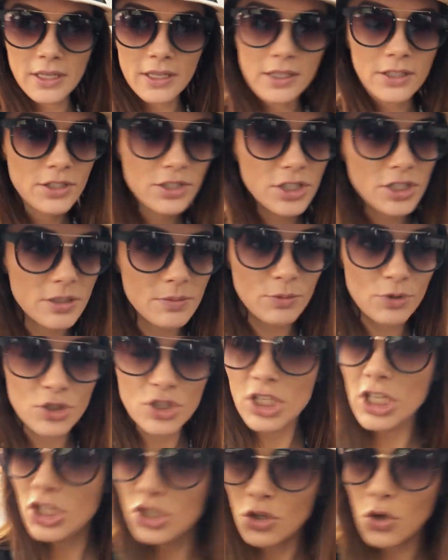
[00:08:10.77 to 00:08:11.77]
hay
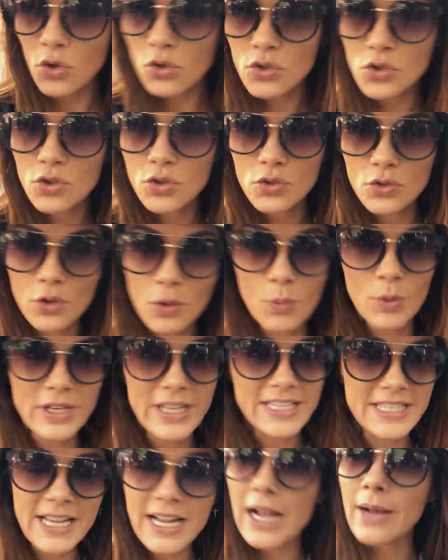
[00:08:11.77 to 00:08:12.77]
chismosillos, como el
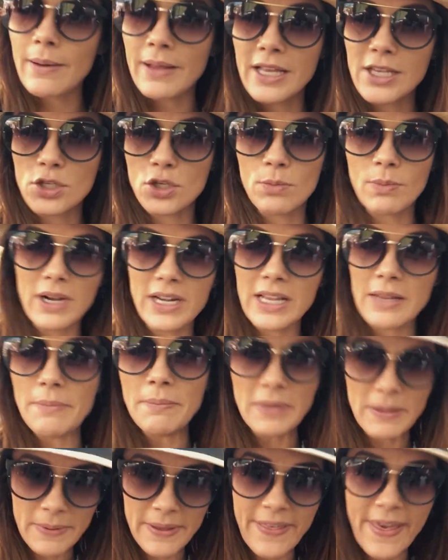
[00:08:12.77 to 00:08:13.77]
que se acaba de asomar
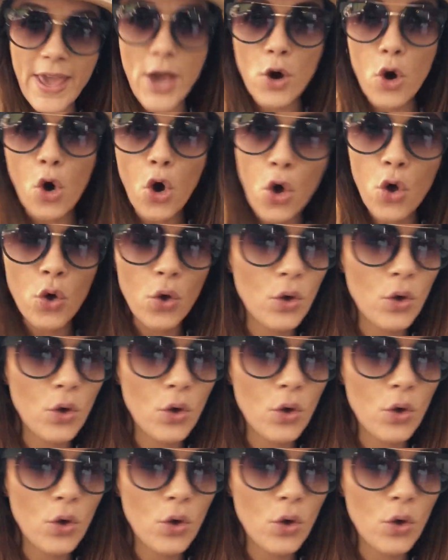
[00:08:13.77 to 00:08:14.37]
en mi video.